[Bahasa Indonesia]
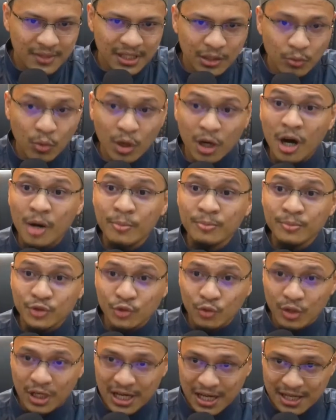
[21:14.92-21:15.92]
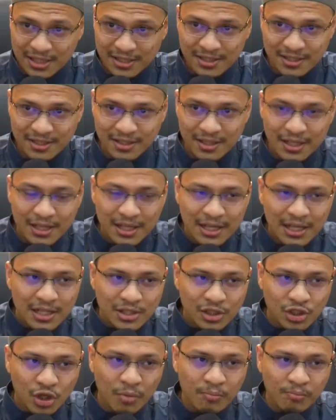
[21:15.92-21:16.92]
wa ghamtun nas.
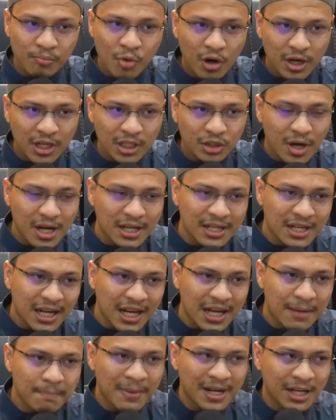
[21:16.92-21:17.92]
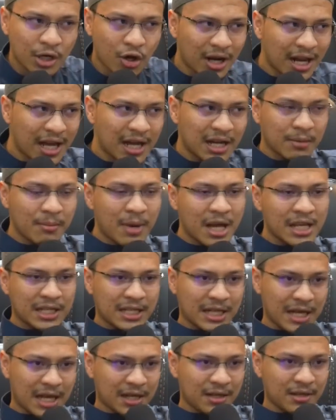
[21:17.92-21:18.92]
Sombong itu adalah menolak
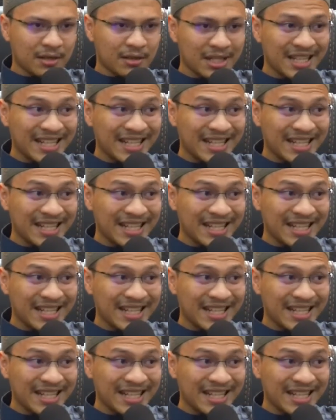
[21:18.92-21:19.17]
kebaikan,